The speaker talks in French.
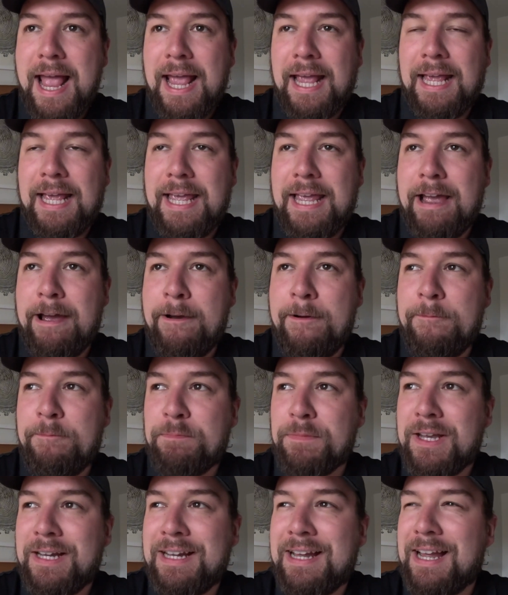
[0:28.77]
Et
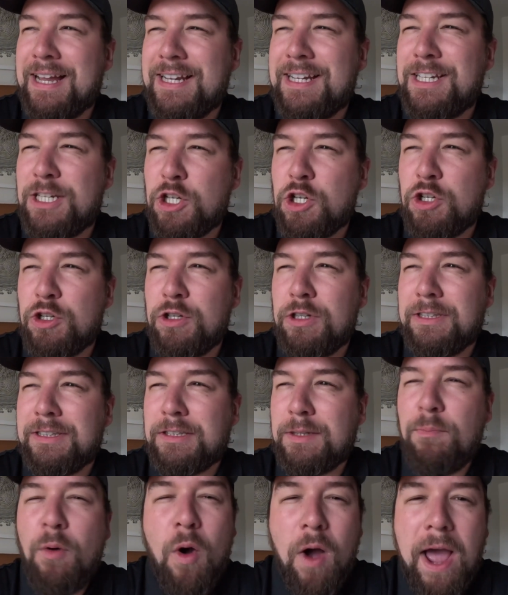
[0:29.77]
euh,
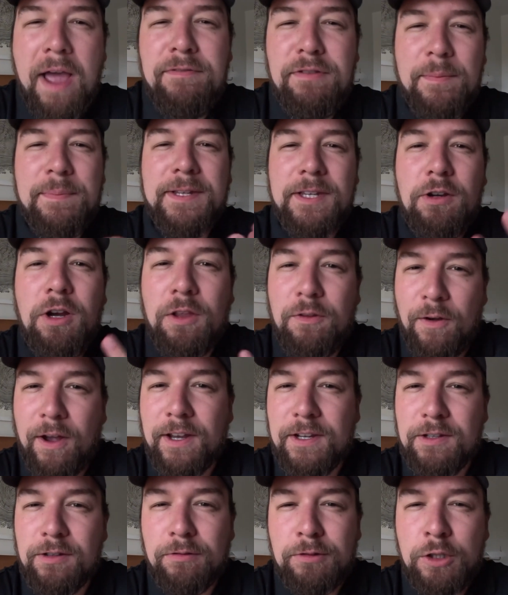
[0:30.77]
c'est mon rêve de petit gars de
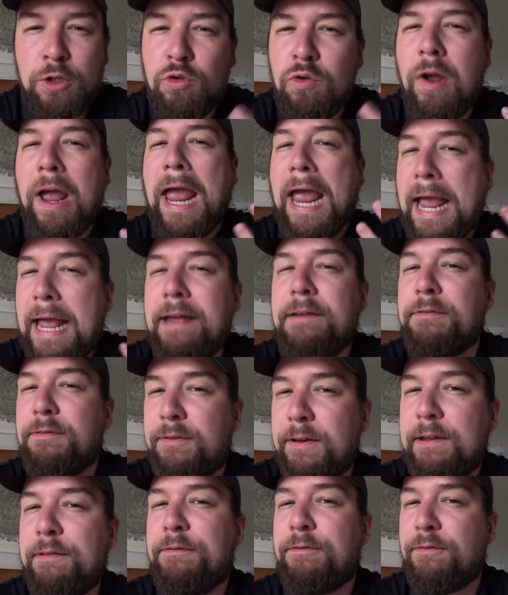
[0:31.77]
faire ça. J'ai toujours
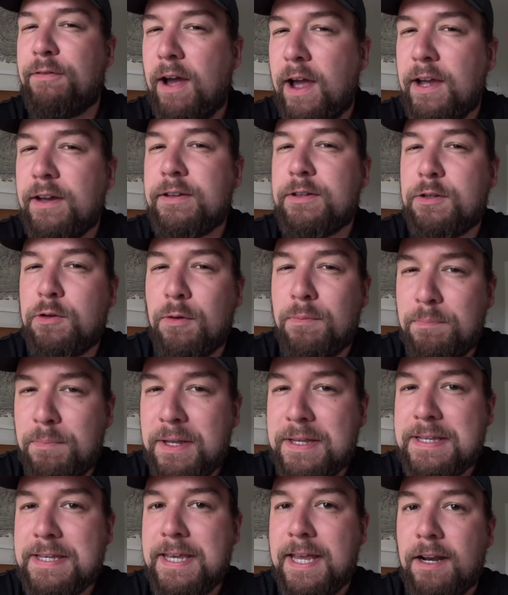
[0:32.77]
rêvé de faire ce
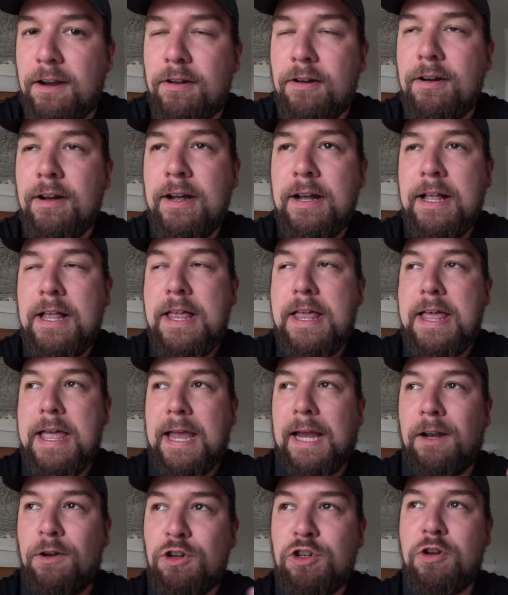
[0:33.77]
métier-là.
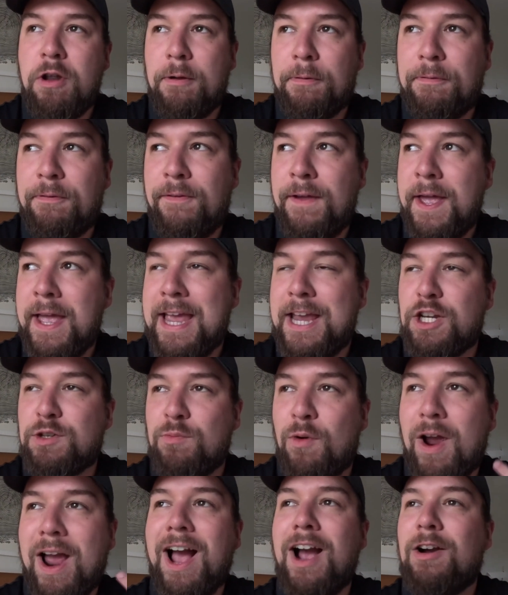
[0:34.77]
Et là, je le fais et
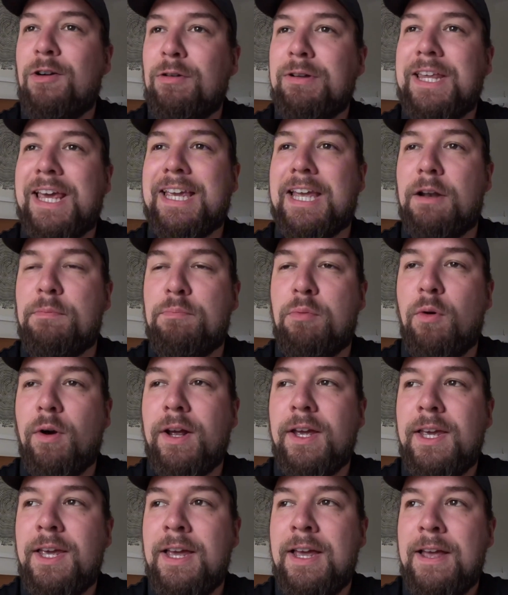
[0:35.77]
je me rends compte à quel
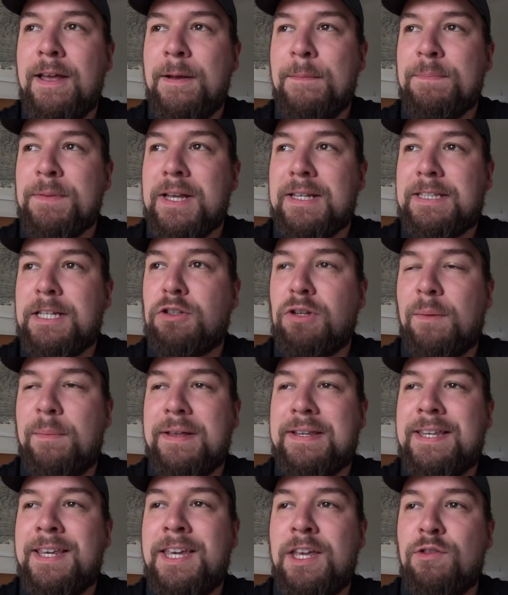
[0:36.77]
point c'est un
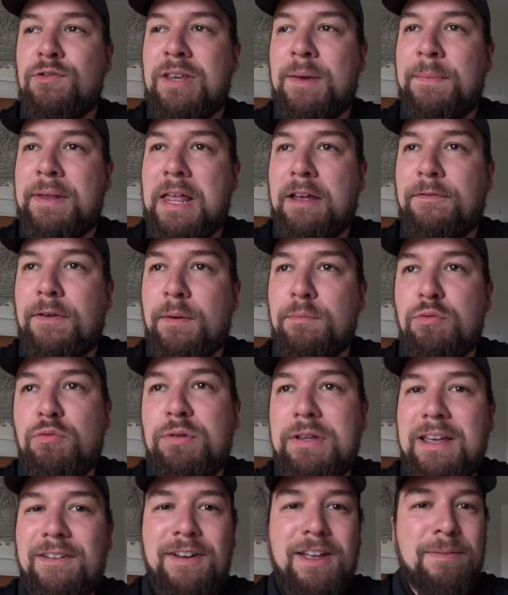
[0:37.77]
métier qui nous amène à faire
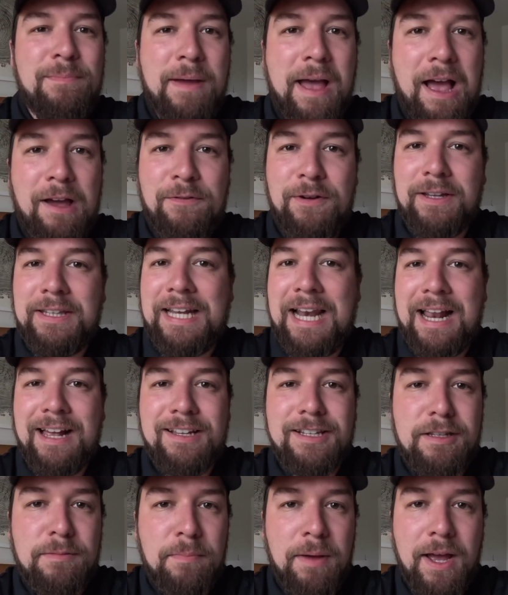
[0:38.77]
beaucoup d'événements, à faire des
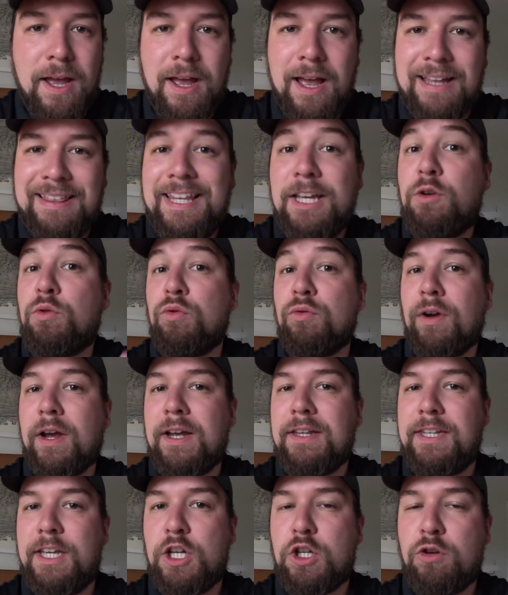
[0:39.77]
lancements, à
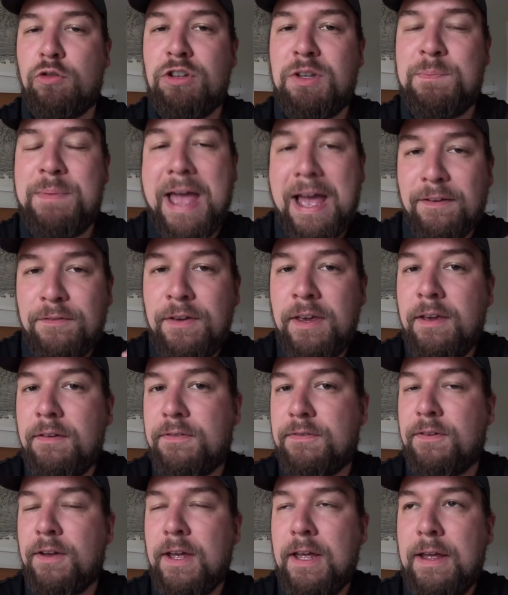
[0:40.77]
découvrir des choses, puis à
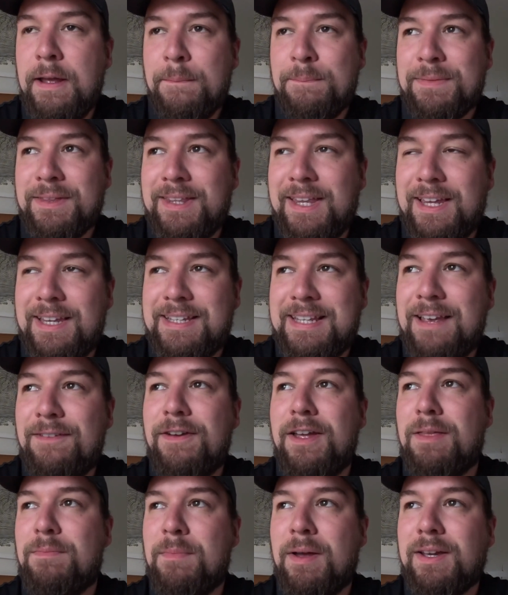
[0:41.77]
vivre des
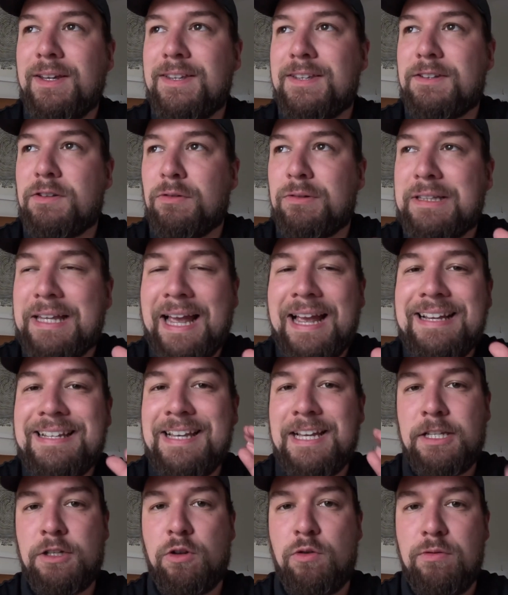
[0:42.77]
événements qui sont
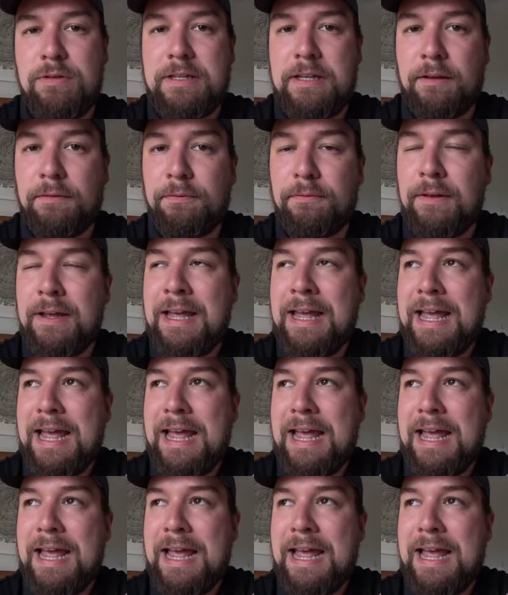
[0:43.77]
très exclusifs.